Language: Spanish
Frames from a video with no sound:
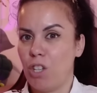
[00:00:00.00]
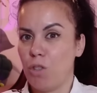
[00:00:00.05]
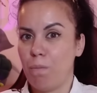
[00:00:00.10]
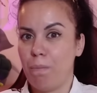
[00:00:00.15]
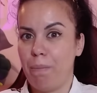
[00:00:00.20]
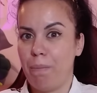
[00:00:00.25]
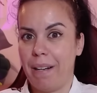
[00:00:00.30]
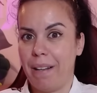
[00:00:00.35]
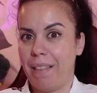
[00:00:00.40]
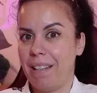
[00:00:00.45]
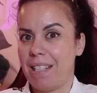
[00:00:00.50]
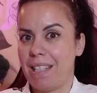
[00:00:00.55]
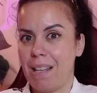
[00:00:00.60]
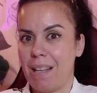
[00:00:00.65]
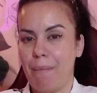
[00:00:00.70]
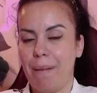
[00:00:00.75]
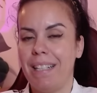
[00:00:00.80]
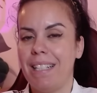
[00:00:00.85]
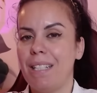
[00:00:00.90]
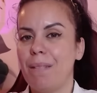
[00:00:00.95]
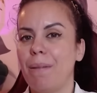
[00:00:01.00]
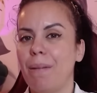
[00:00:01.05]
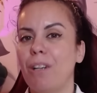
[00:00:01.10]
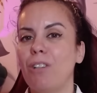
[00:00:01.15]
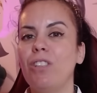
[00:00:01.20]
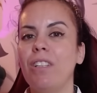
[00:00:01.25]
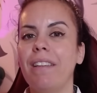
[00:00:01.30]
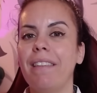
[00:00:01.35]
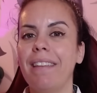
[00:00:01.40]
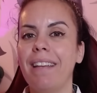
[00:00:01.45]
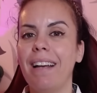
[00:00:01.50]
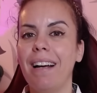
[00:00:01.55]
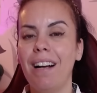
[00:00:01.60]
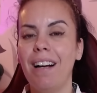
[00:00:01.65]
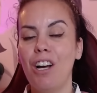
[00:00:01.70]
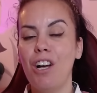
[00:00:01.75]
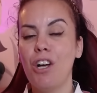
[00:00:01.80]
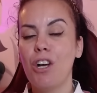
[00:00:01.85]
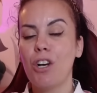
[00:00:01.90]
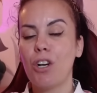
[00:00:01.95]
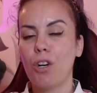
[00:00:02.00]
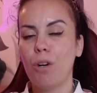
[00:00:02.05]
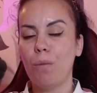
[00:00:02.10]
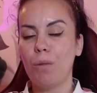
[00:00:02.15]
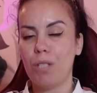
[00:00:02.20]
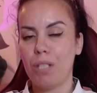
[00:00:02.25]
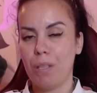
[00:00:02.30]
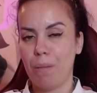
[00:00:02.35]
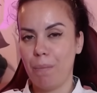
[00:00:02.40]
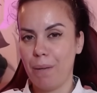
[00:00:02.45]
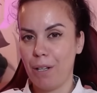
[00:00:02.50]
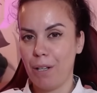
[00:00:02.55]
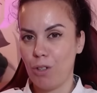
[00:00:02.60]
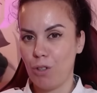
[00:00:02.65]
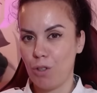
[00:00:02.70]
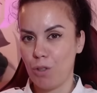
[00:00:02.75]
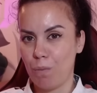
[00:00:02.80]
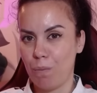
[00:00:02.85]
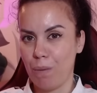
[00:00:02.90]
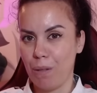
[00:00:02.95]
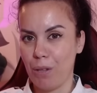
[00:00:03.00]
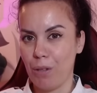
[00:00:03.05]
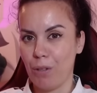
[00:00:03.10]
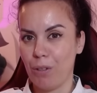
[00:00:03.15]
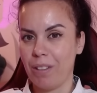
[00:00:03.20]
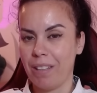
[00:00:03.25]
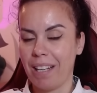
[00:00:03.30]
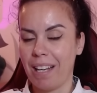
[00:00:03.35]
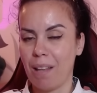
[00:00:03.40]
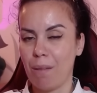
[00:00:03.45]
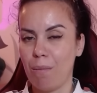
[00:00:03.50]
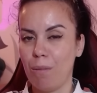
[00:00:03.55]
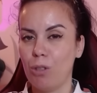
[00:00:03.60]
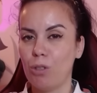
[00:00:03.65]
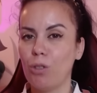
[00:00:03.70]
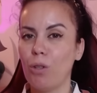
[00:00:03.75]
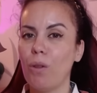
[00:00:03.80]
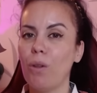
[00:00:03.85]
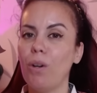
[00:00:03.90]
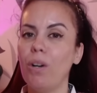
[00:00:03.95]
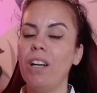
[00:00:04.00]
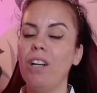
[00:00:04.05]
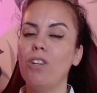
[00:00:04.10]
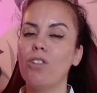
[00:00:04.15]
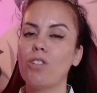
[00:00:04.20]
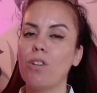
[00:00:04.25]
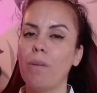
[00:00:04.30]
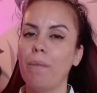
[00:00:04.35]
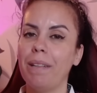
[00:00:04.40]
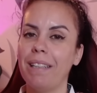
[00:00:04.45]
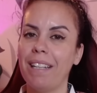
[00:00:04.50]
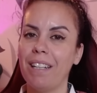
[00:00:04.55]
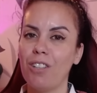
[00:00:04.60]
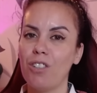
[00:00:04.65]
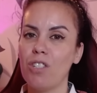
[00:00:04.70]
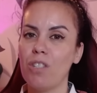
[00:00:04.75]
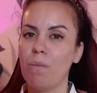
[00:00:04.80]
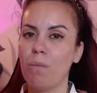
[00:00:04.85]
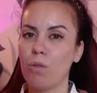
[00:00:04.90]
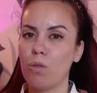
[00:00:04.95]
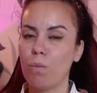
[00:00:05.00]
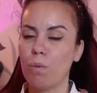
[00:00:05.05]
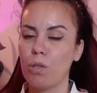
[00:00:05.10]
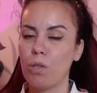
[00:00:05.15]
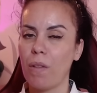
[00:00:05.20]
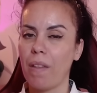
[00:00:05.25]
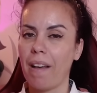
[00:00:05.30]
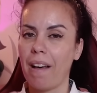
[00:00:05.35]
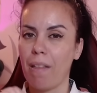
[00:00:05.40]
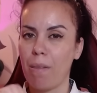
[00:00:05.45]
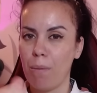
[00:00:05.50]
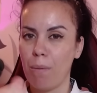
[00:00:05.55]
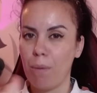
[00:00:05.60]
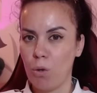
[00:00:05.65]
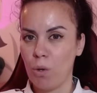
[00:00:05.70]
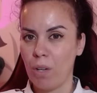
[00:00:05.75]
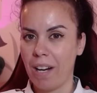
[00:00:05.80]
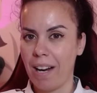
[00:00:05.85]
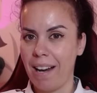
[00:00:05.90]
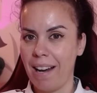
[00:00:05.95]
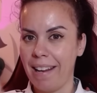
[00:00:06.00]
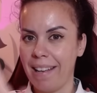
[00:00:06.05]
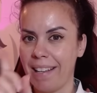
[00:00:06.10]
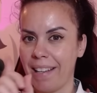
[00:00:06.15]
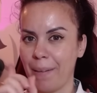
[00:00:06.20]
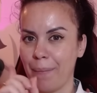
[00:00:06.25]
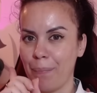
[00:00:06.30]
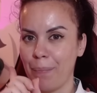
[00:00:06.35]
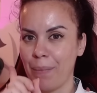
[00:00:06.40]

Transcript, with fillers: os parece esta malísima noticia. Como siempre os pido, dejadmelo todo en los comentarios y por supuesto dejadme un gran like.